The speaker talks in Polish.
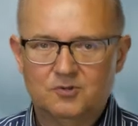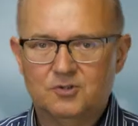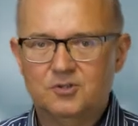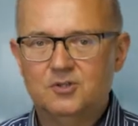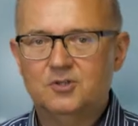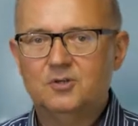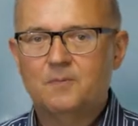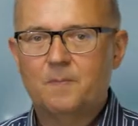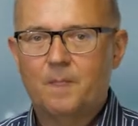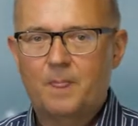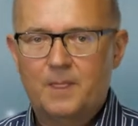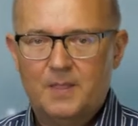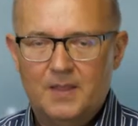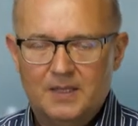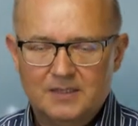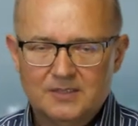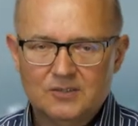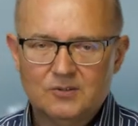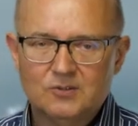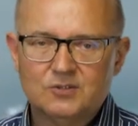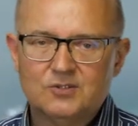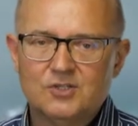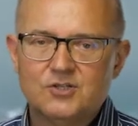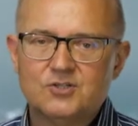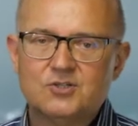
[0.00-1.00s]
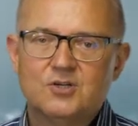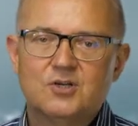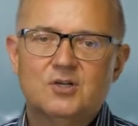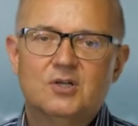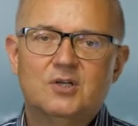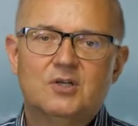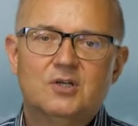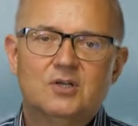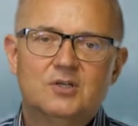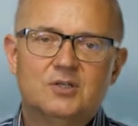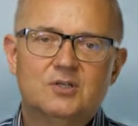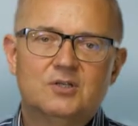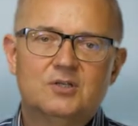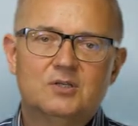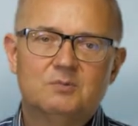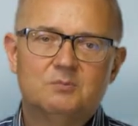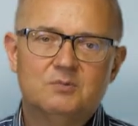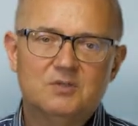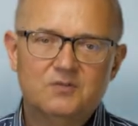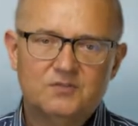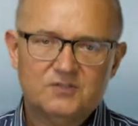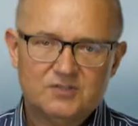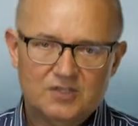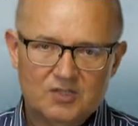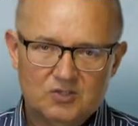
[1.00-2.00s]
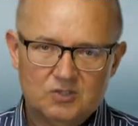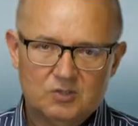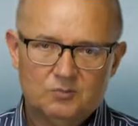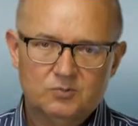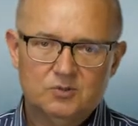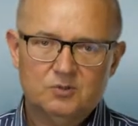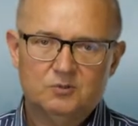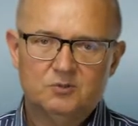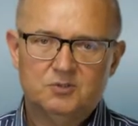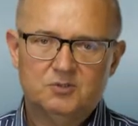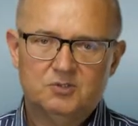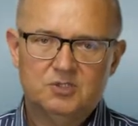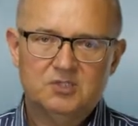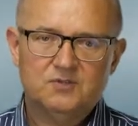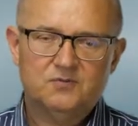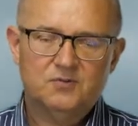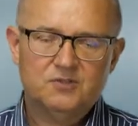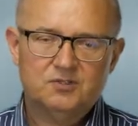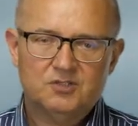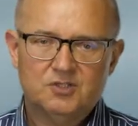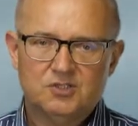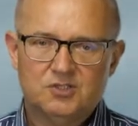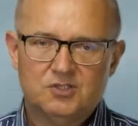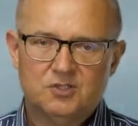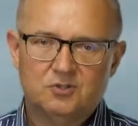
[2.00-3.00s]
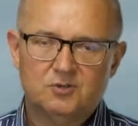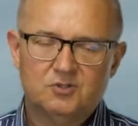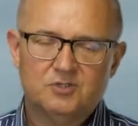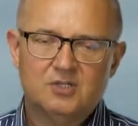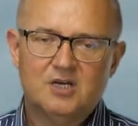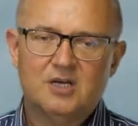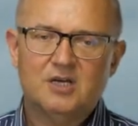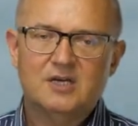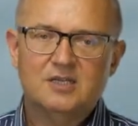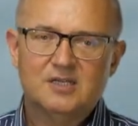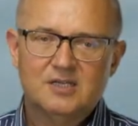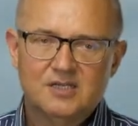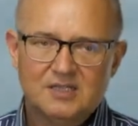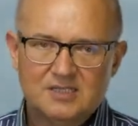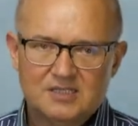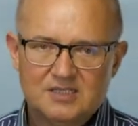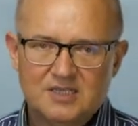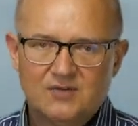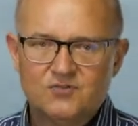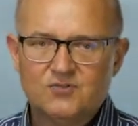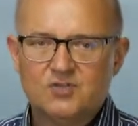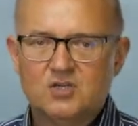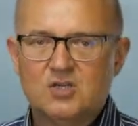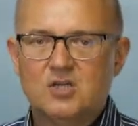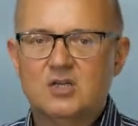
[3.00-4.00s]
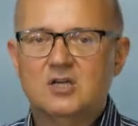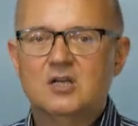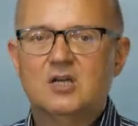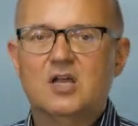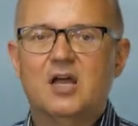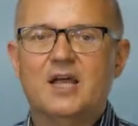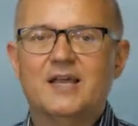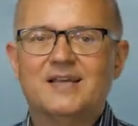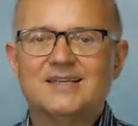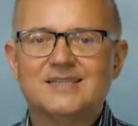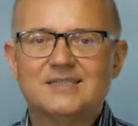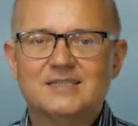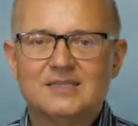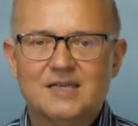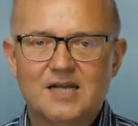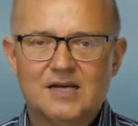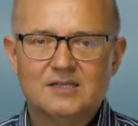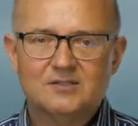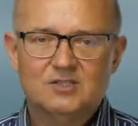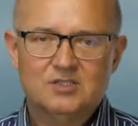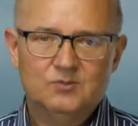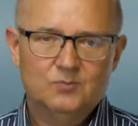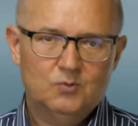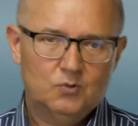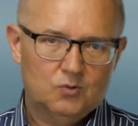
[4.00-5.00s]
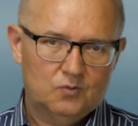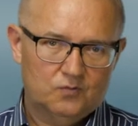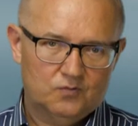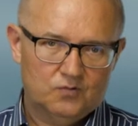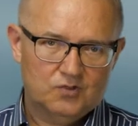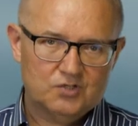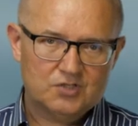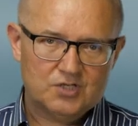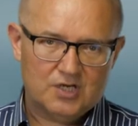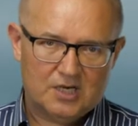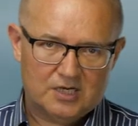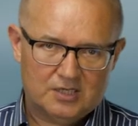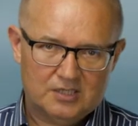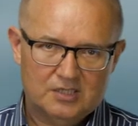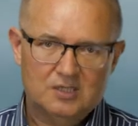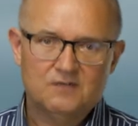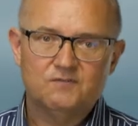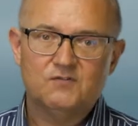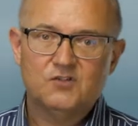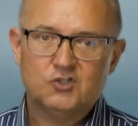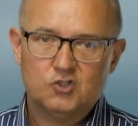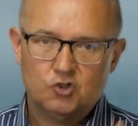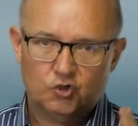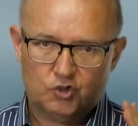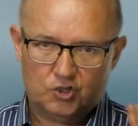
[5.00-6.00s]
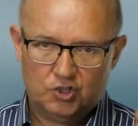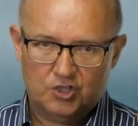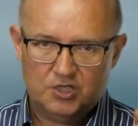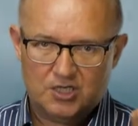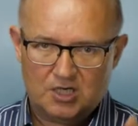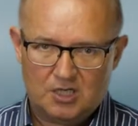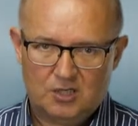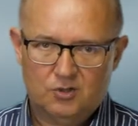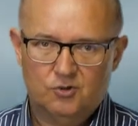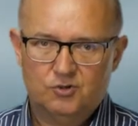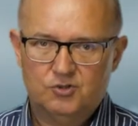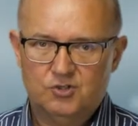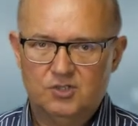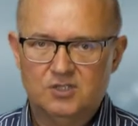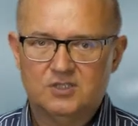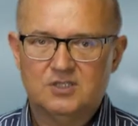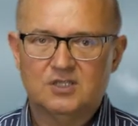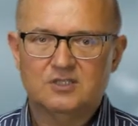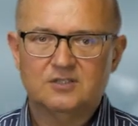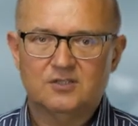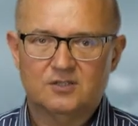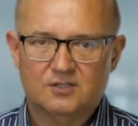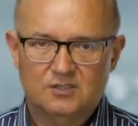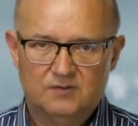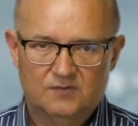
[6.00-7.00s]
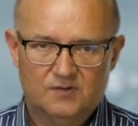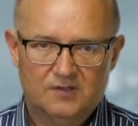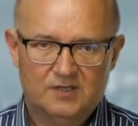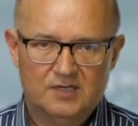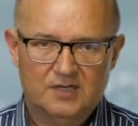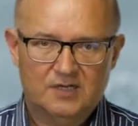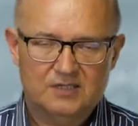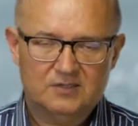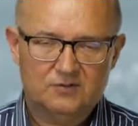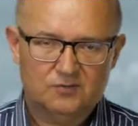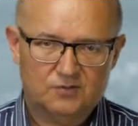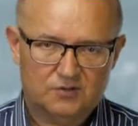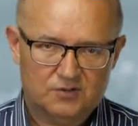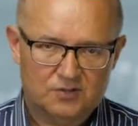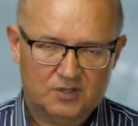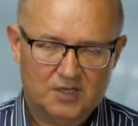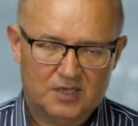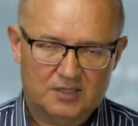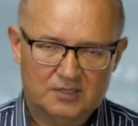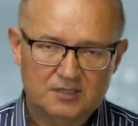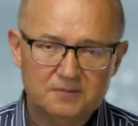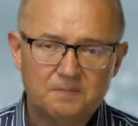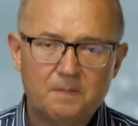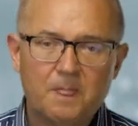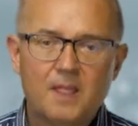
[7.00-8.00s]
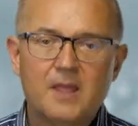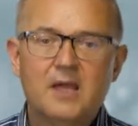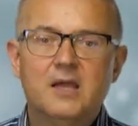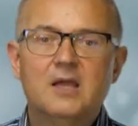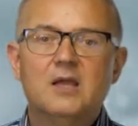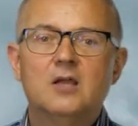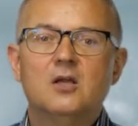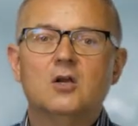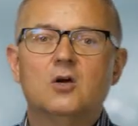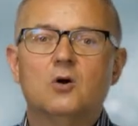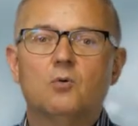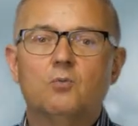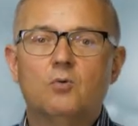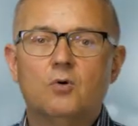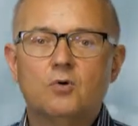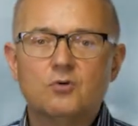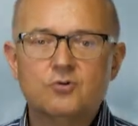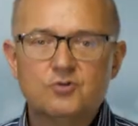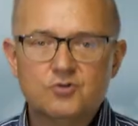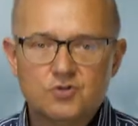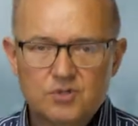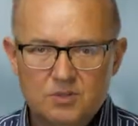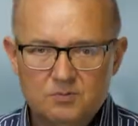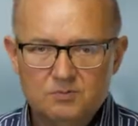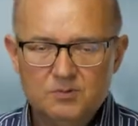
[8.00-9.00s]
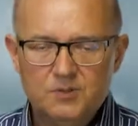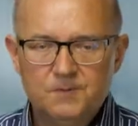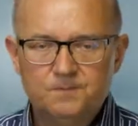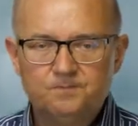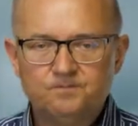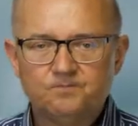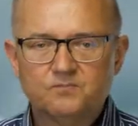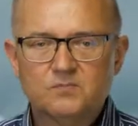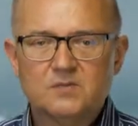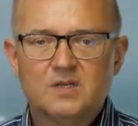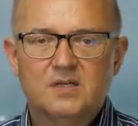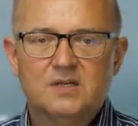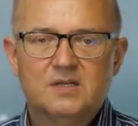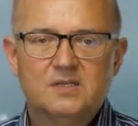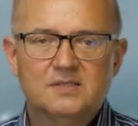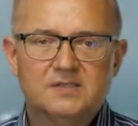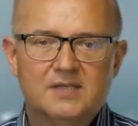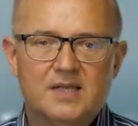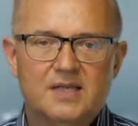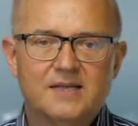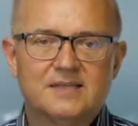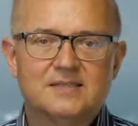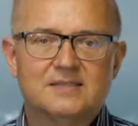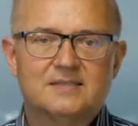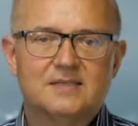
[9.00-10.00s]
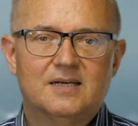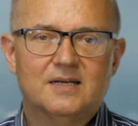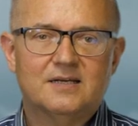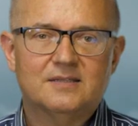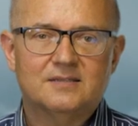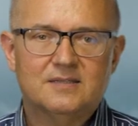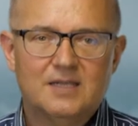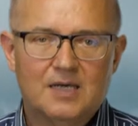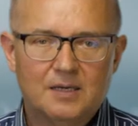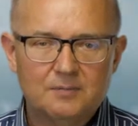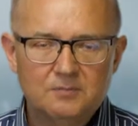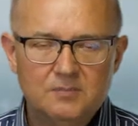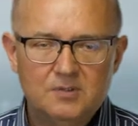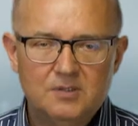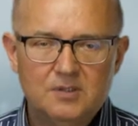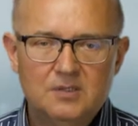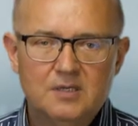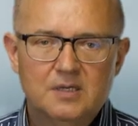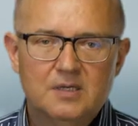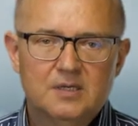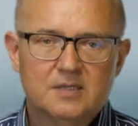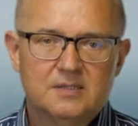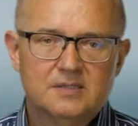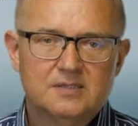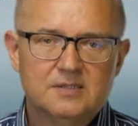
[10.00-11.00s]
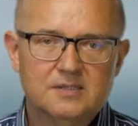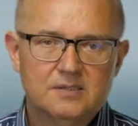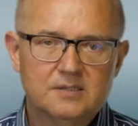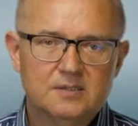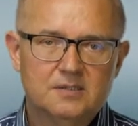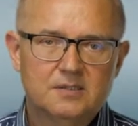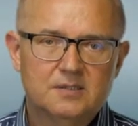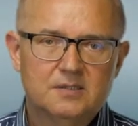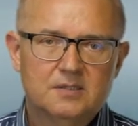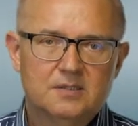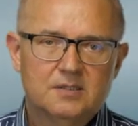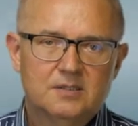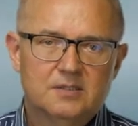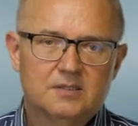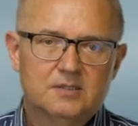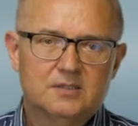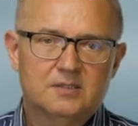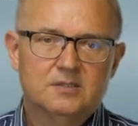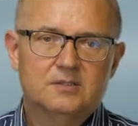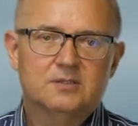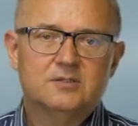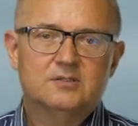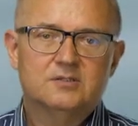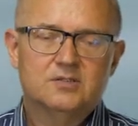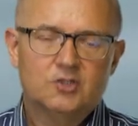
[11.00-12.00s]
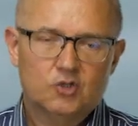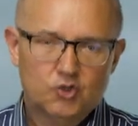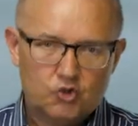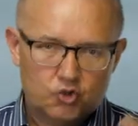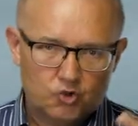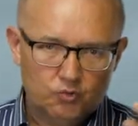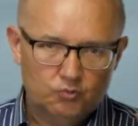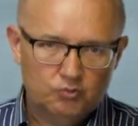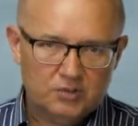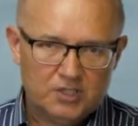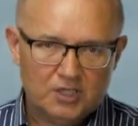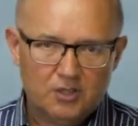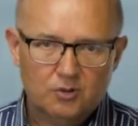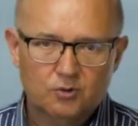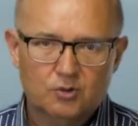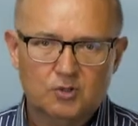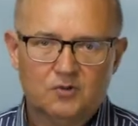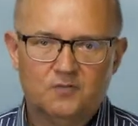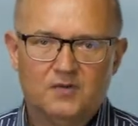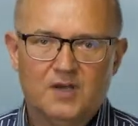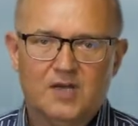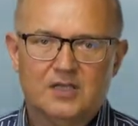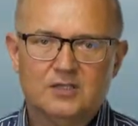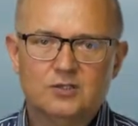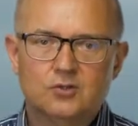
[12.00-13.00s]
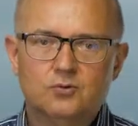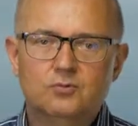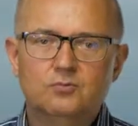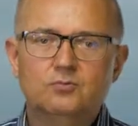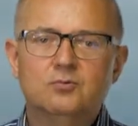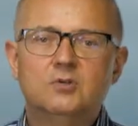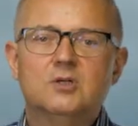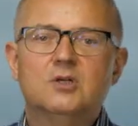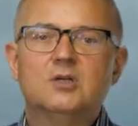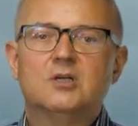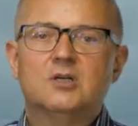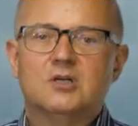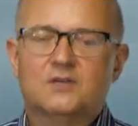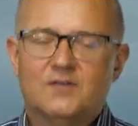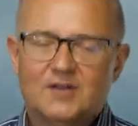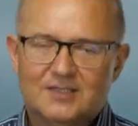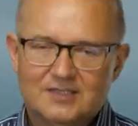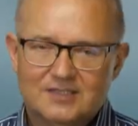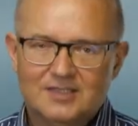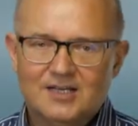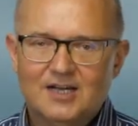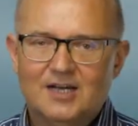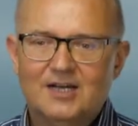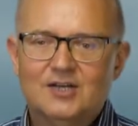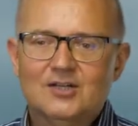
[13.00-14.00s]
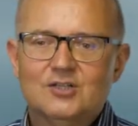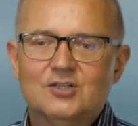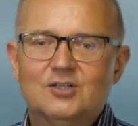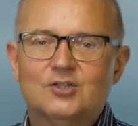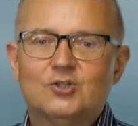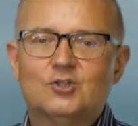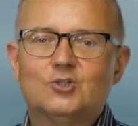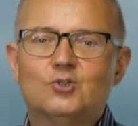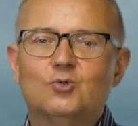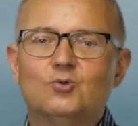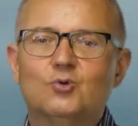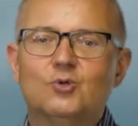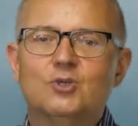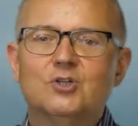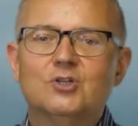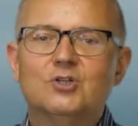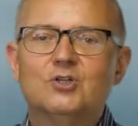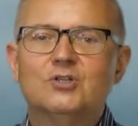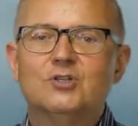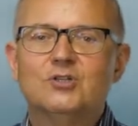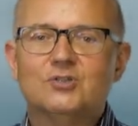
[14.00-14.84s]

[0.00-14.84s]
I dlatego też y, my w Centrum Zielorośnictwa Ojca Grzegorza zawsze ekstrakty z borówki czarnej wysokiej jakości standaryzowane antocyjany łączymy z ekstraktami z y, żółtego kwiatku, kwiatka, który